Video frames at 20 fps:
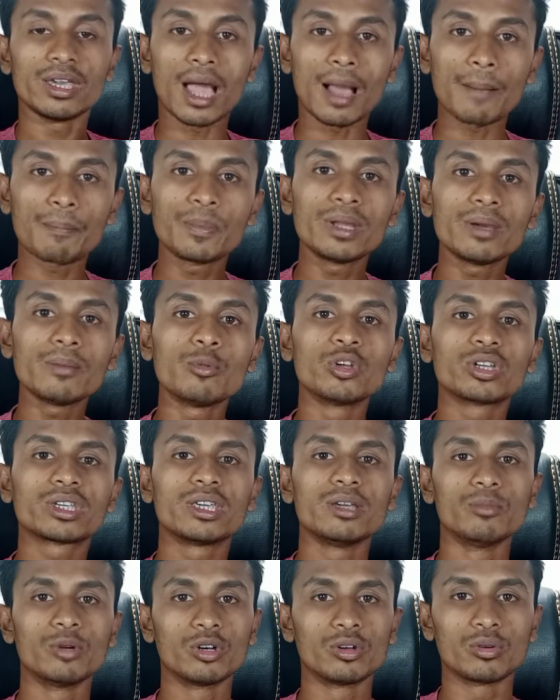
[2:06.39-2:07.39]
আপনি কী
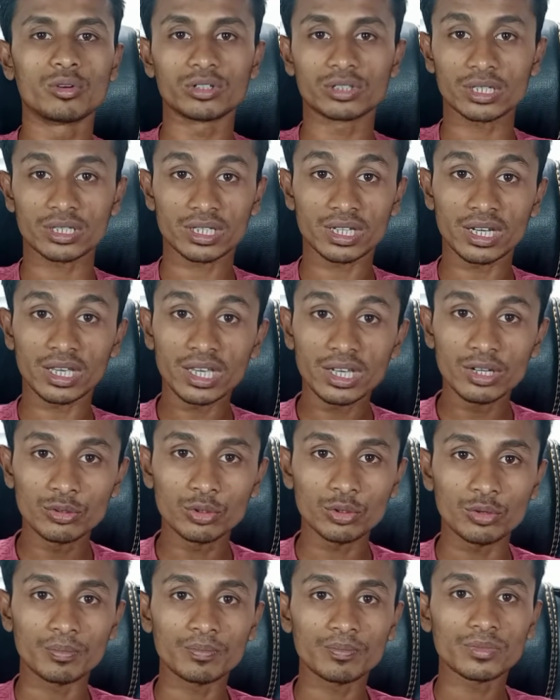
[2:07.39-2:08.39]
মনে করতেছেন
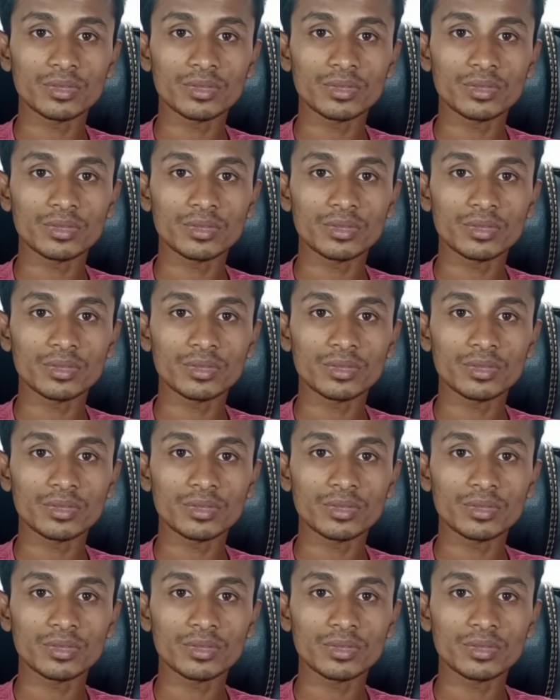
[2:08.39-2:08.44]
ইউটিউব